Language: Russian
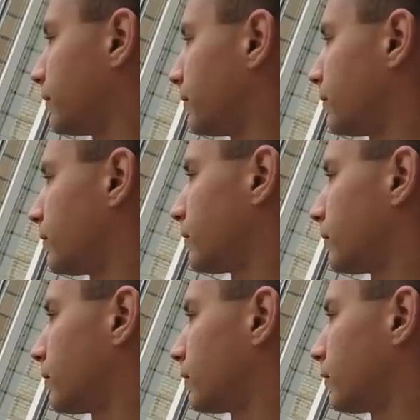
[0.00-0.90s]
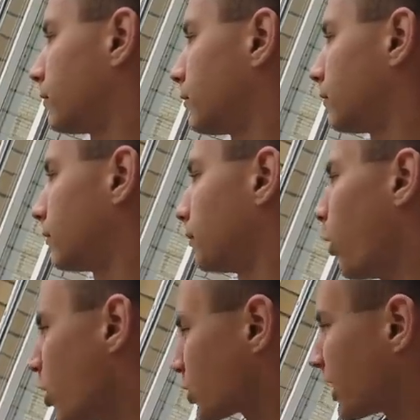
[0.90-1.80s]
Чё?
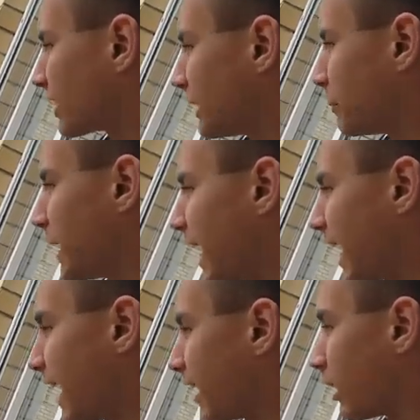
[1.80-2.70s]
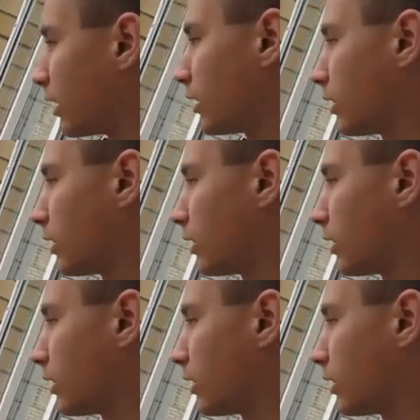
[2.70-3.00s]
Можно к тебе?